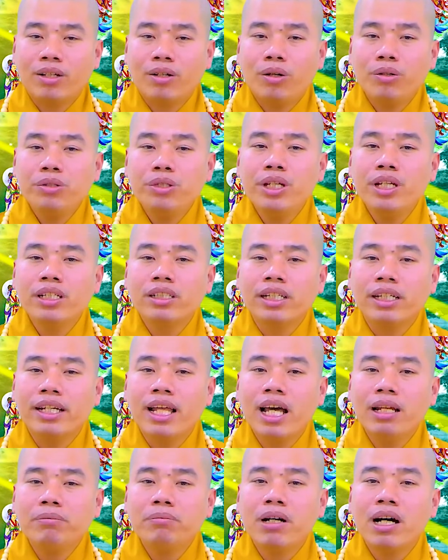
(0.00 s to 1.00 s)
có duyên thì
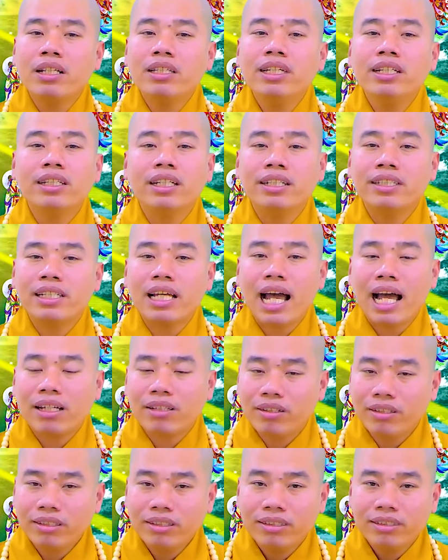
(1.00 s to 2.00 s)
đến mà hết duyên thì xa
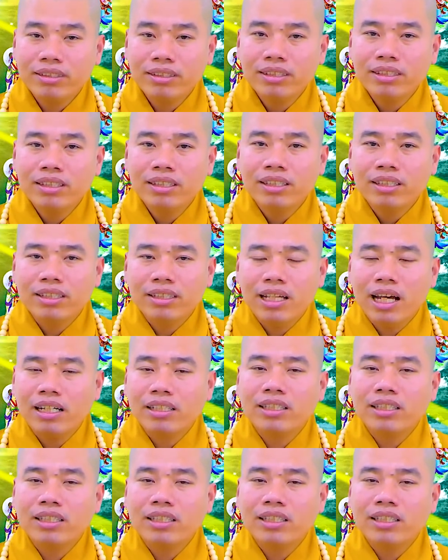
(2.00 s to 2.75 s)
thôi vợ